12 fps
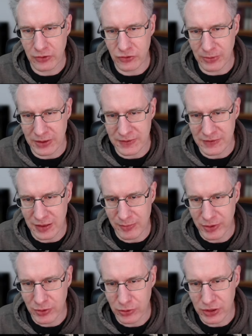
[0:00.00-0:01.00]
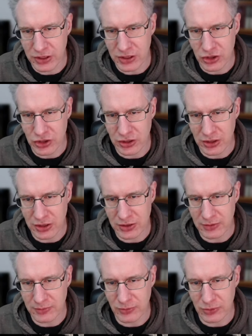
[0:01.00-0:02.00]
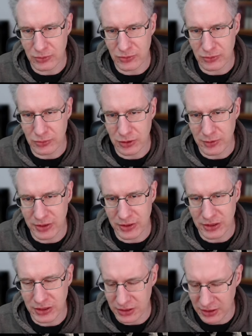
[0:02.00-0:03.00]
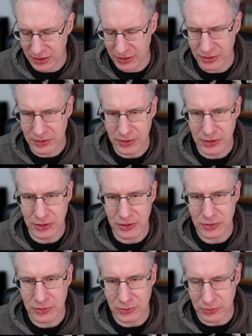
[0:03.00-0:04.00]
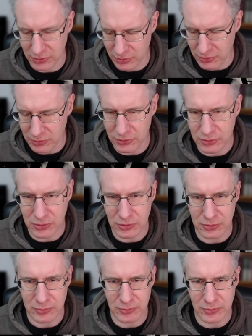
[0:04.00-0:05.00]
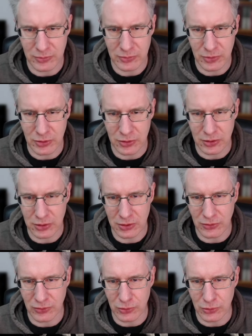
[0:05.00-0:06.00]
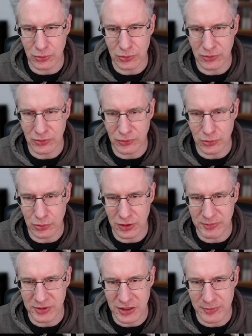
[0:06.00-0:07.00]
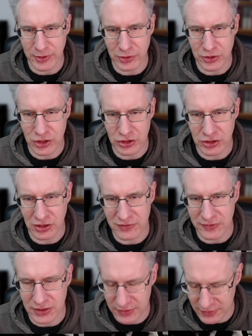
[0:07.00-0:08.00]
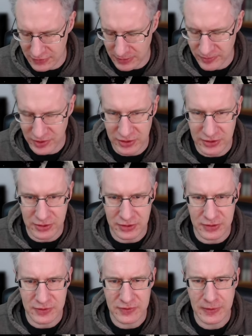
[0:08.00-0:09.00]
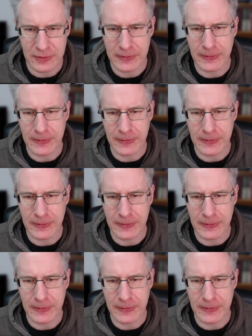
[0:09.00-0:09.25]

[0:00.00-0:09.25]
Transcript: Schwarz ja immer noch nicht hier schneiden, so, so kann man nicht hier decken. Und auch, ähm, ja, so, so kann man ja immer noch nicht schneiden, weil es ein Selbstatari ist.